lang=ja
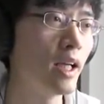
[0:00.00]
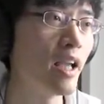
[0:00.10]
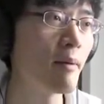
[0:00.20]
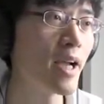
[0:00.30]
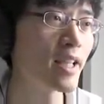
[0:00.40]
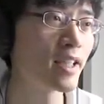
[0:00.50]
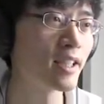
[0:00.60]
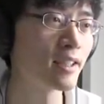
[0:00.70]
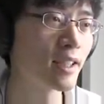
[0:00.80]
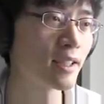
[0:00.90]
やばい。
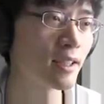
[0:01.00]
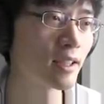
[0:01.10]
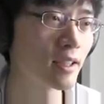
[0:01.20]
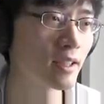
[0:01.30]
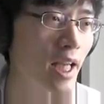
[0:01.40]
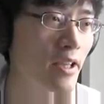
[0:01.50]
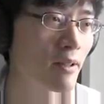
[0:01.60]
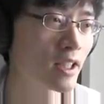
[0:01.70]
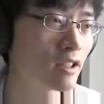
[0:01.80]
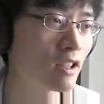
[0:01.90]
太
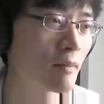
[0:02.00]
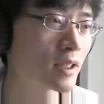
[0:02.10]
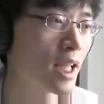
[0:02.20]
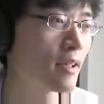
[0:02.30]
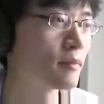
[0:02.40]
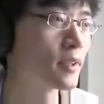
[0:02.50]
陽が沈んできました。